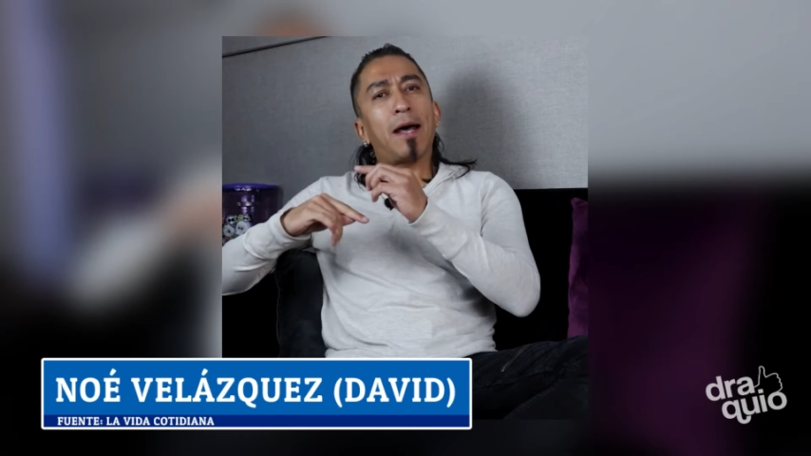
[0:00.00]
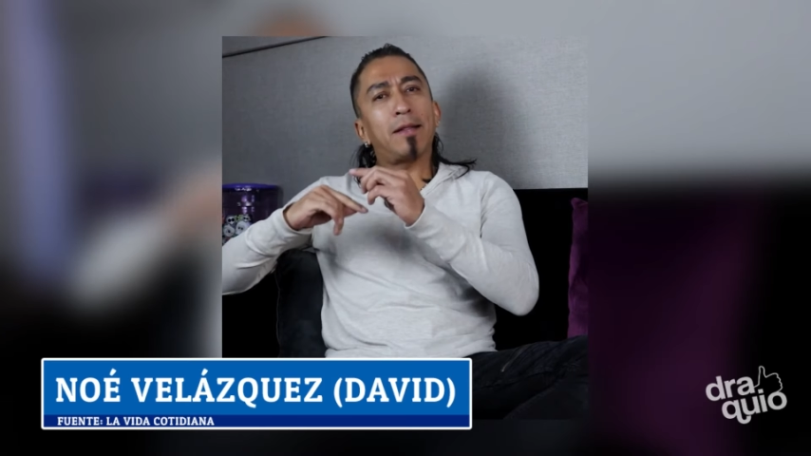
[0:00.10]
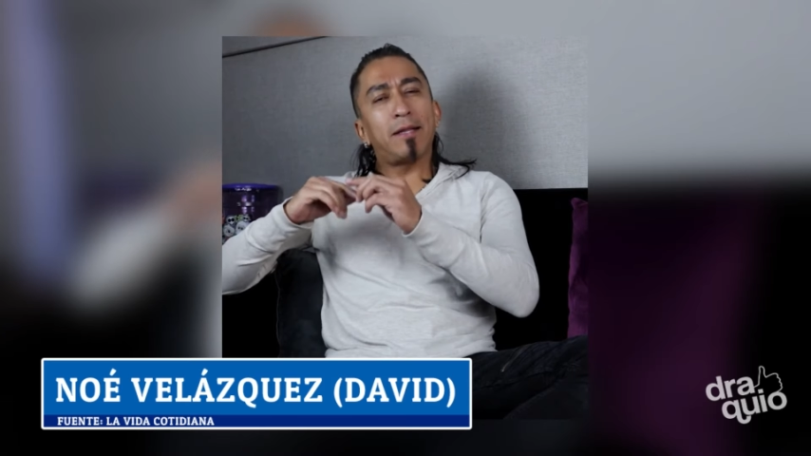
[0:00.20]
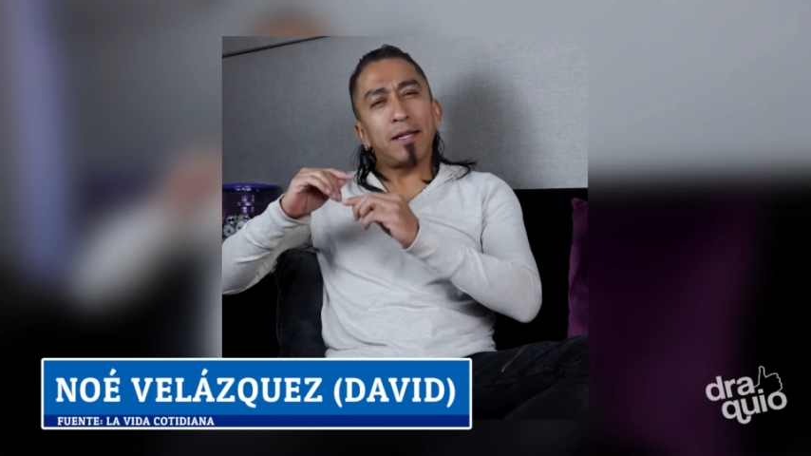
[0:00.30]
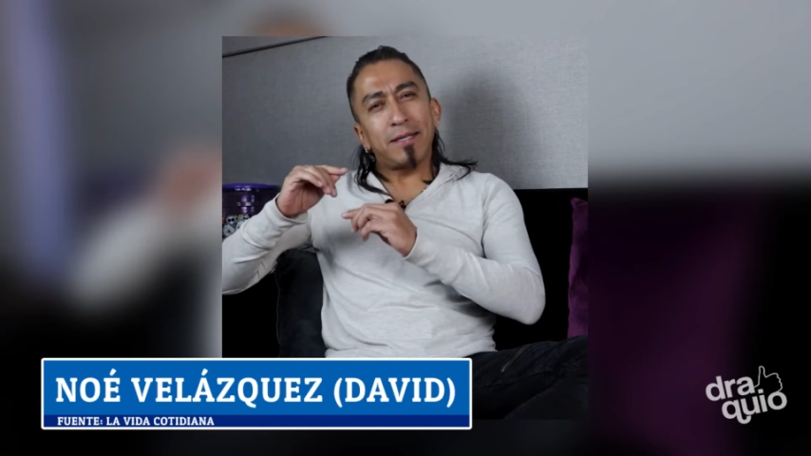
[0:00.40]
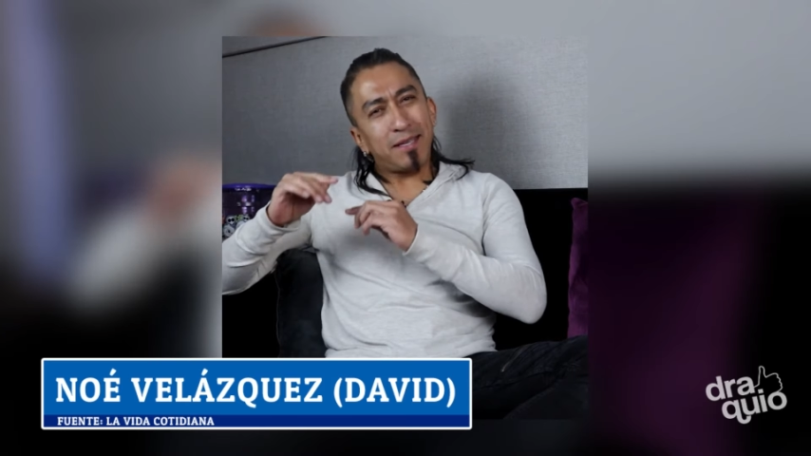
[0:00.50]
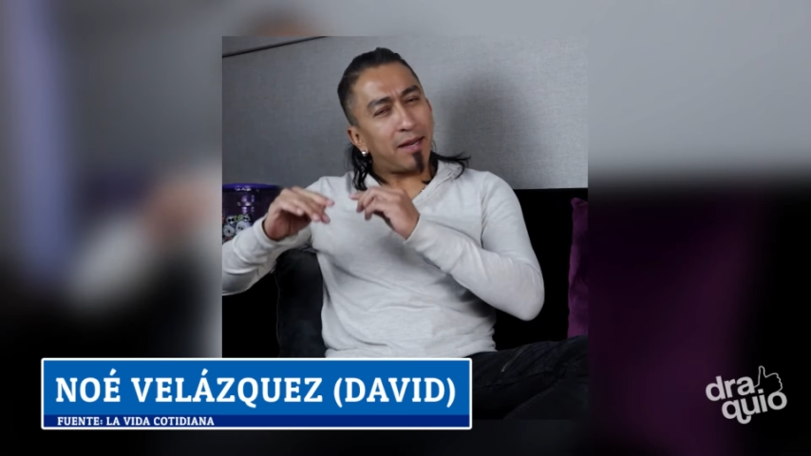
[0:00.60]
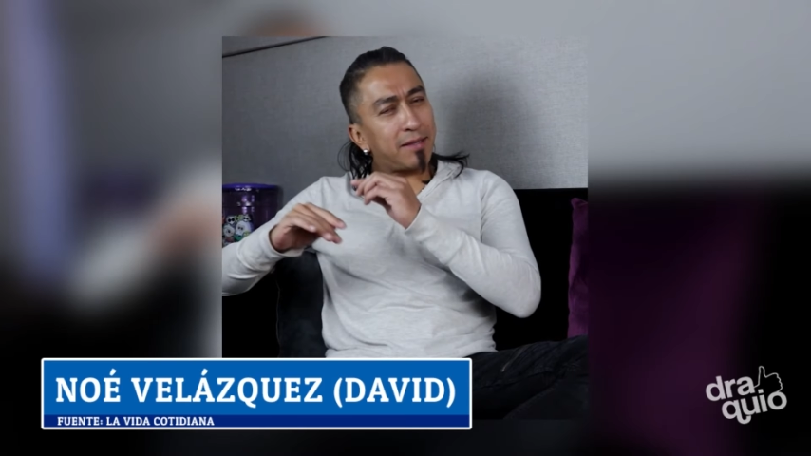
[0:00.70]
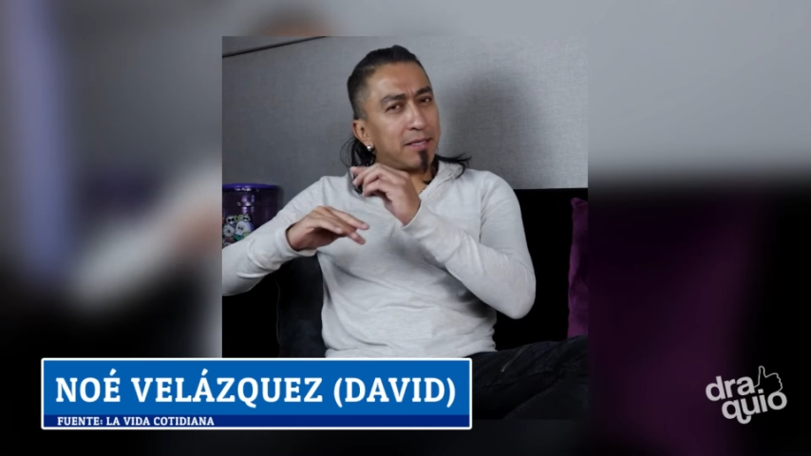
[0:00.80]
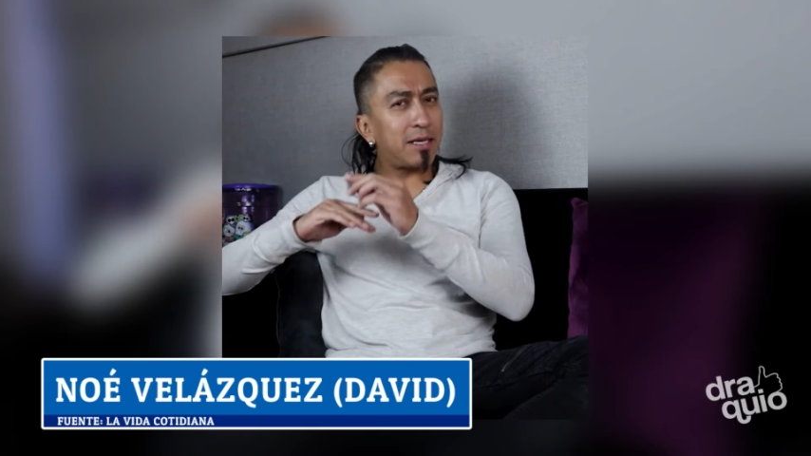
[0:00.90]
a tener
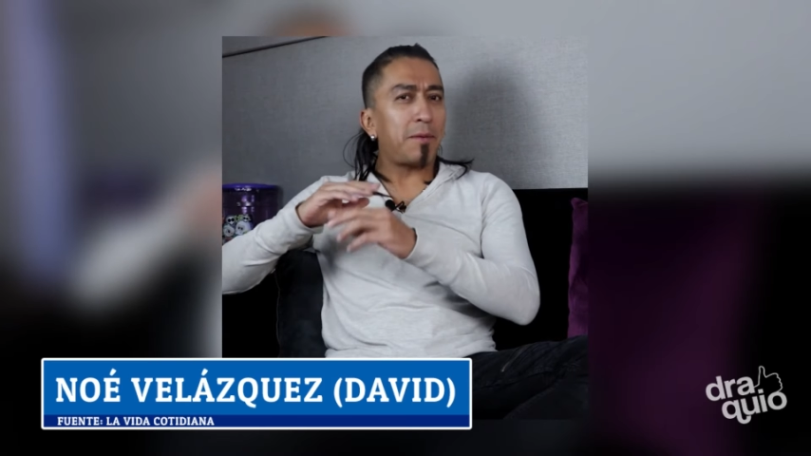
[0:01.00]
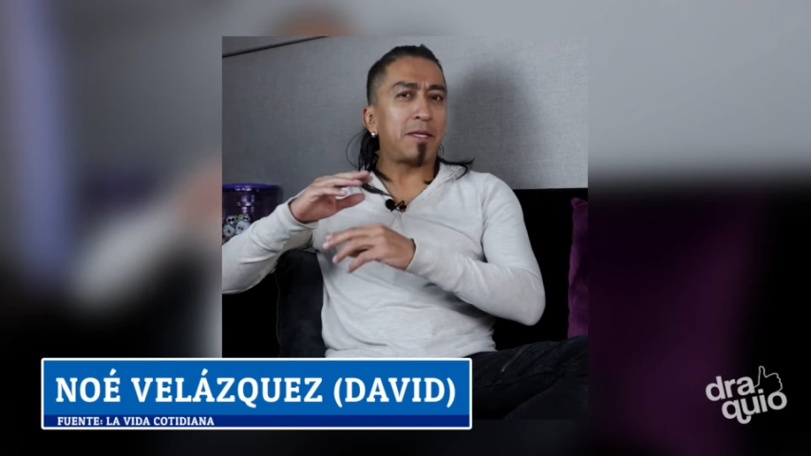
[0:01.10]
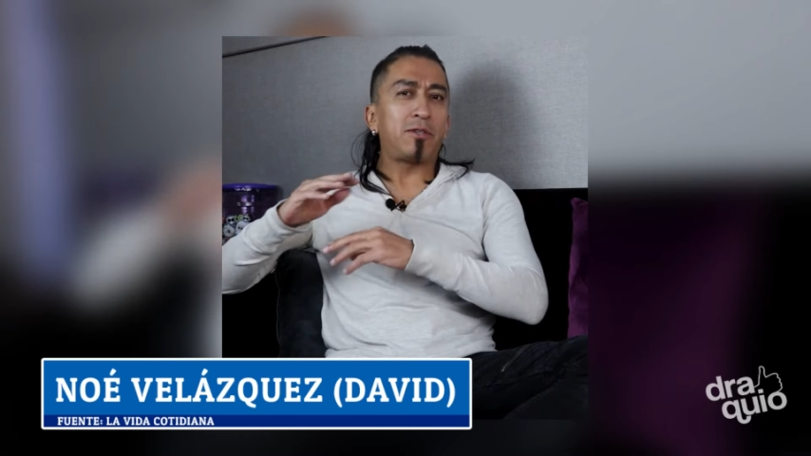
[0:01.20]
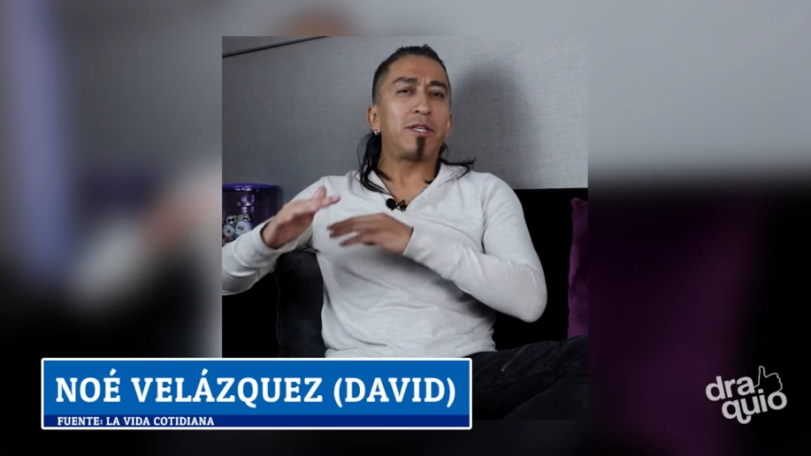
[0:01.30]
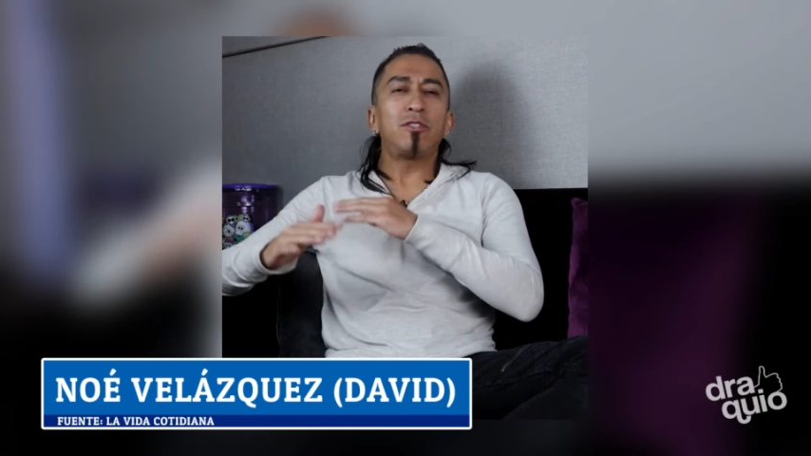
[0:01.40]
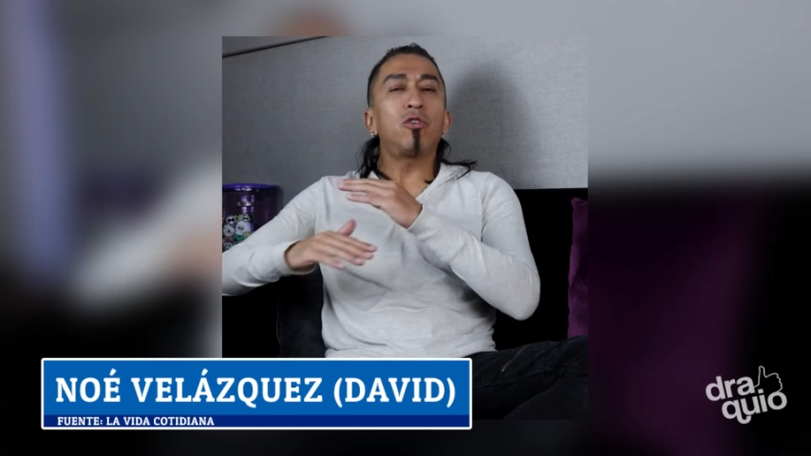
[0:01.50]
ciertas grabaciones,